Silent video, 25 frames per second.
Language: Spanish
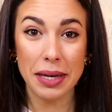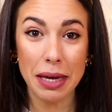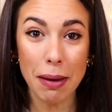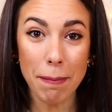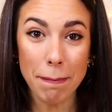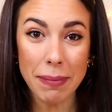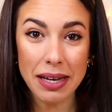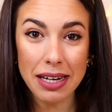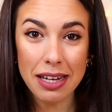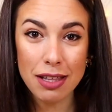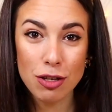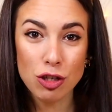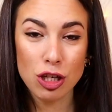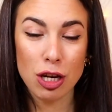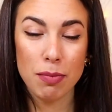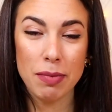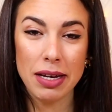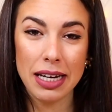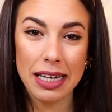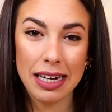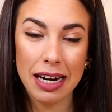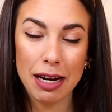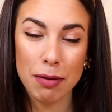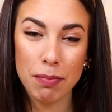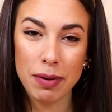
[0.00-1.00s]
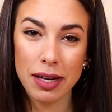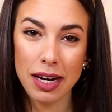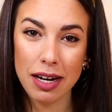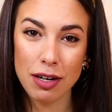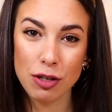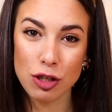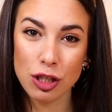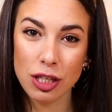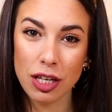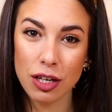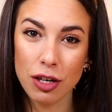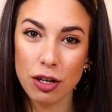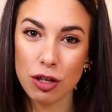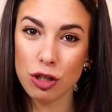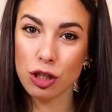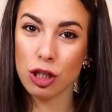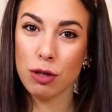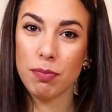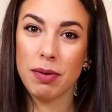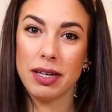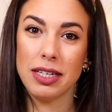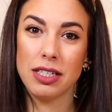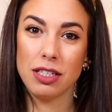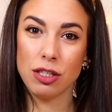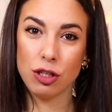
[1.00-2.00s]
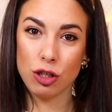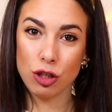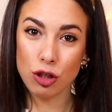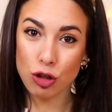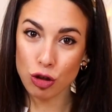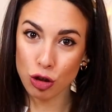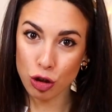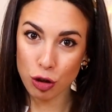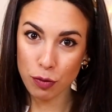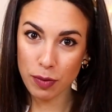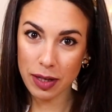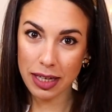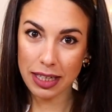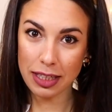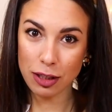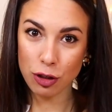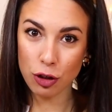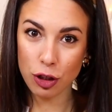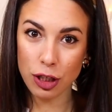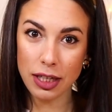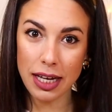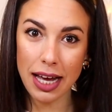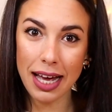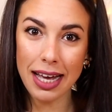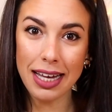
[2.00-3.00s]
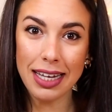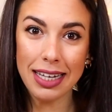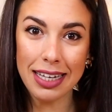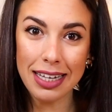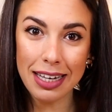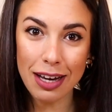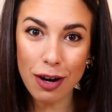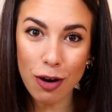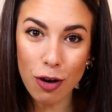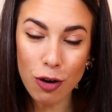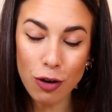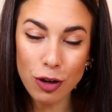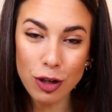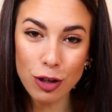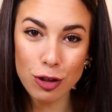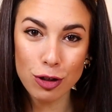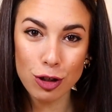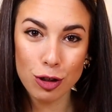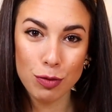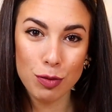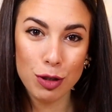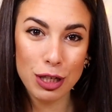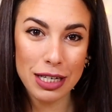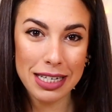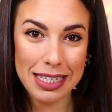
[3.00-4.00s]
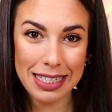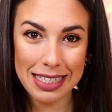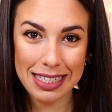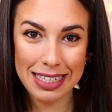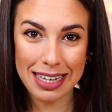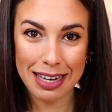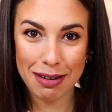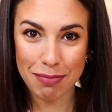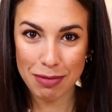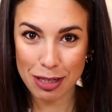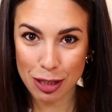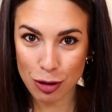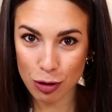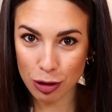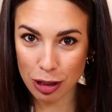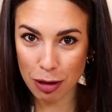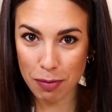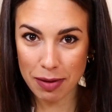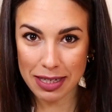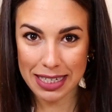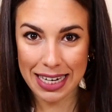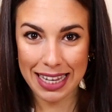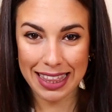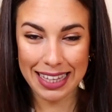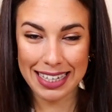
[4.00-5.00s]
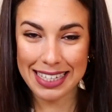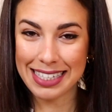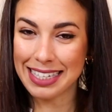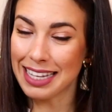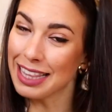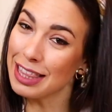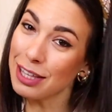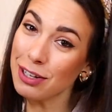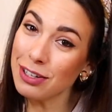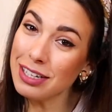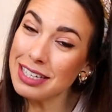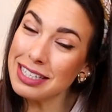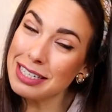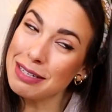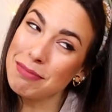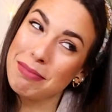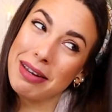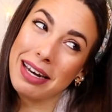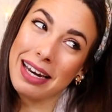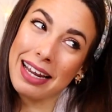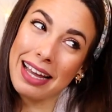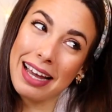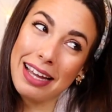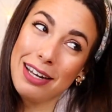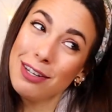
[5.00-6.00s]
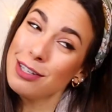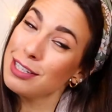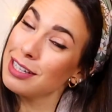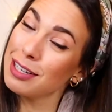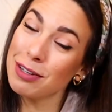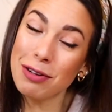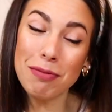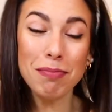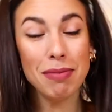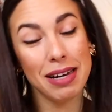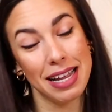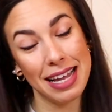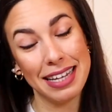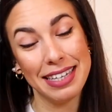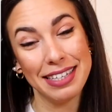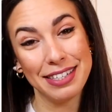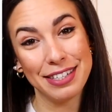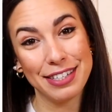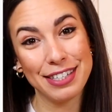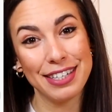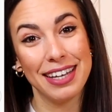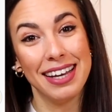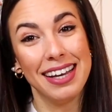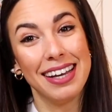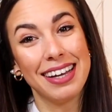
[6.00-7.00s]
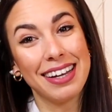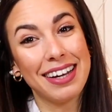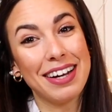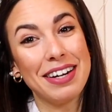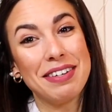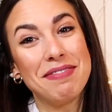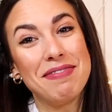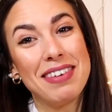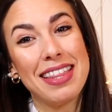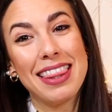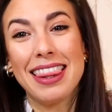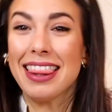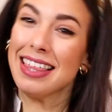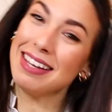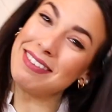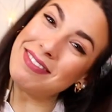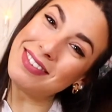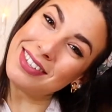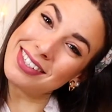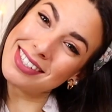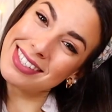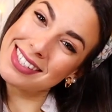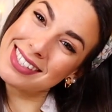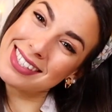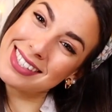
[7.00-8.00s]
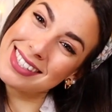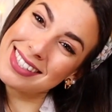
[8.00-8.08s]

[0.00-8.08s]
Bienvenidos a mi canal, para los que no lo sepáis, yo soy Victoria y hoy os voy a enseñar mis últimas adquisiciones y mis regalos de cumpleaños. ¡Comenzamos!